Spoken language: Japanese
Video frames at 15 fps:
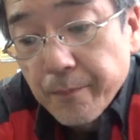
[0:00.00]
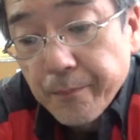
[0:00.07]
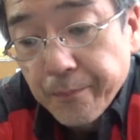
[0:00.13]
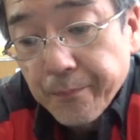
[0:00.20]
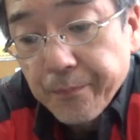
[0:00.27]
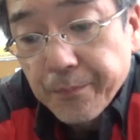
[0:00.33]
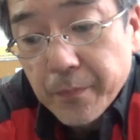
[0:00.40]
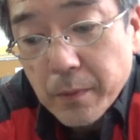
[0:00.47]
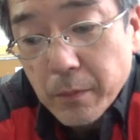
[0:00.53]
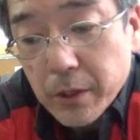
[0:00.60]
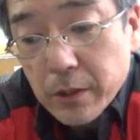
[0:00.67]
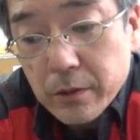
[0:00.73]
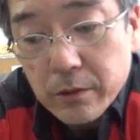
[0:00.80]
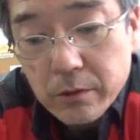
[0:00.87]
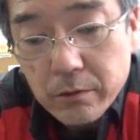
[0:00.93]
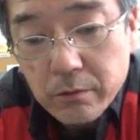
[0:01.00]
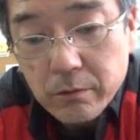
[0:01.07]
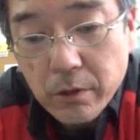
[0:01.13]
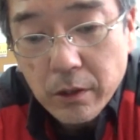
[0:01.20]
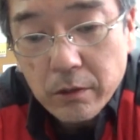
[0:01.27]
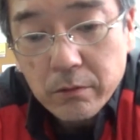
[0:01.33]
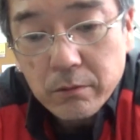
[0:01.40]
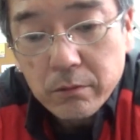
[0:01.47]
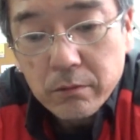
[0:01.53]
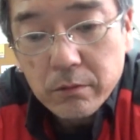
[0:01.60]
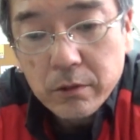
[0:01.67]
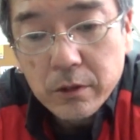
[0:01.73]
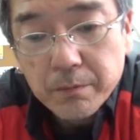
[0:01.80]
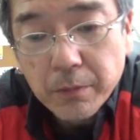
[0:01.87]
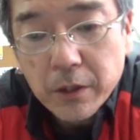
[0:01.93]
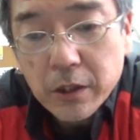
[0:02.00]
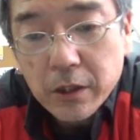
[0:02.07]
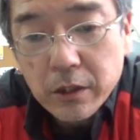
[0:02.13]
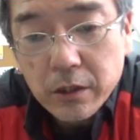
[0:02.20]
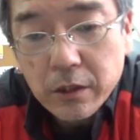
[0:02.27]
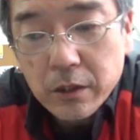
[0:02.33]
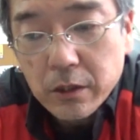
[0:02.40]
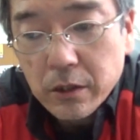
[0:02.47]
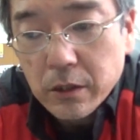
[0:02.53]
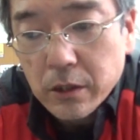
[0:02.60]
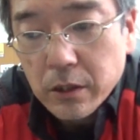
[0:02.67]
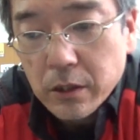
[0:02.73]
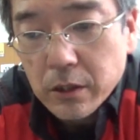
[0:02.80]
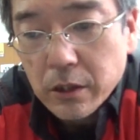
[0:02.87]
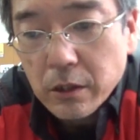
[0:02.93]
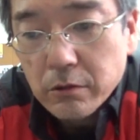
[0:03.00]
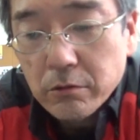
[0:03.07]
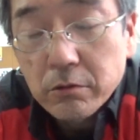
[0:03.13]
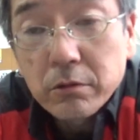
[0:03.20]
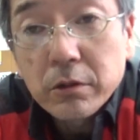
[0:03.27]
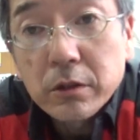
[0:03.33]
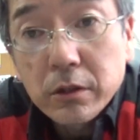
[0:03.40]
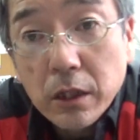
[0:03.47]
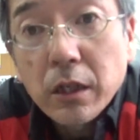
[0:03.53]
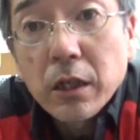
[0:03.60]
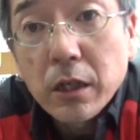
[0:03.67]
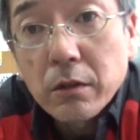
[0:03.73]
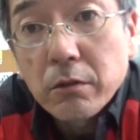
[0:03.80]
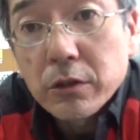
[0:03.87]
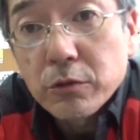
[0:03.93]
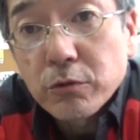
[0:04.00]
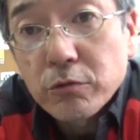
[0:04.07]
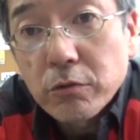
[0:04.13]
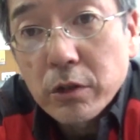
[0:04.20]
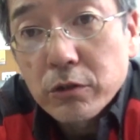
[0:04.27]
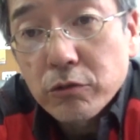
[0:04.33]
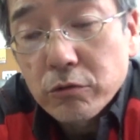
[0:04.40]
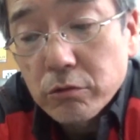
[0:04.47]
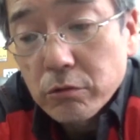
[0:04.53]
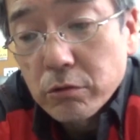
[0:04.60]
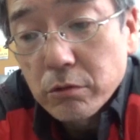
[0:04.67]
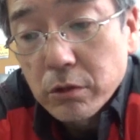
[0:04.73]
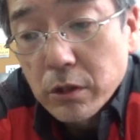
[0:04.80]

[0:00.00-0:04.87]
うん。まあ、ほら、いっぱいやるね、あれは仕事がちょっと